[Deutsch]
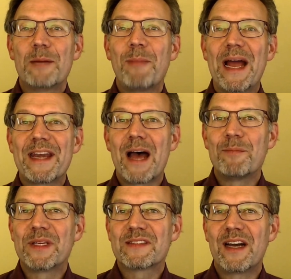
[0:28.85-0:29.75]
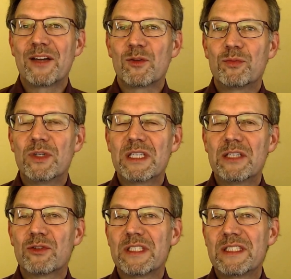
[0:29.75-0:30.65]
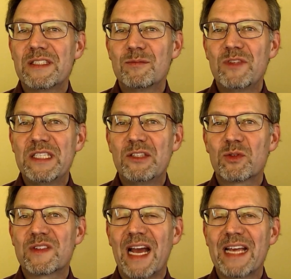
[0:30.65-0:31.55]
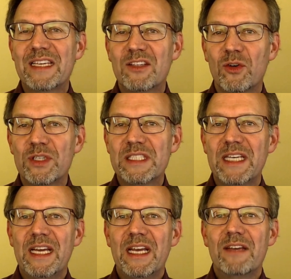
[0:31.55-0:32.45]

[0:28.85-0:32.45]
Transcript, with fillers: Mein Name ist Arno Burger und in diesem Video zeige ich euch,